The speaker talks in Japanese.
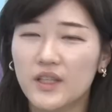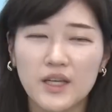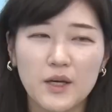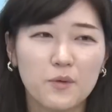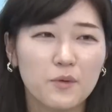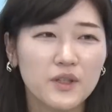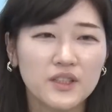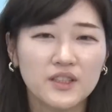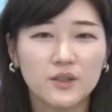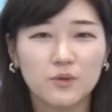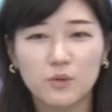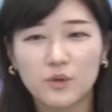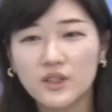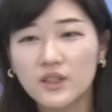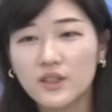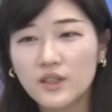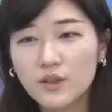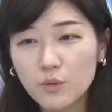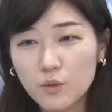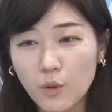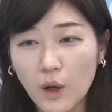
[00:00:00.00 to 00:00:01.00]
でいやわしわ
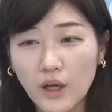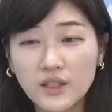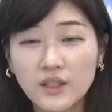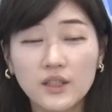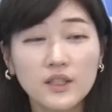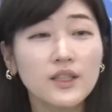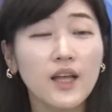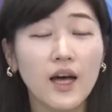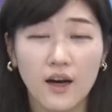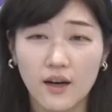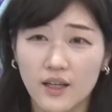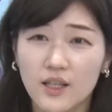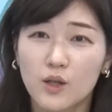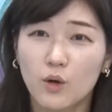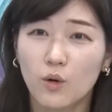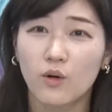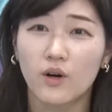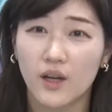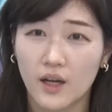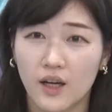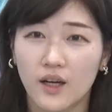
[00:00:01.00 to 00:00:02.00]
しわしなん
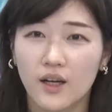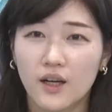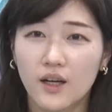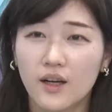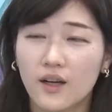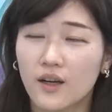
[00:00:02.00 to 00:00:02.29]
これわ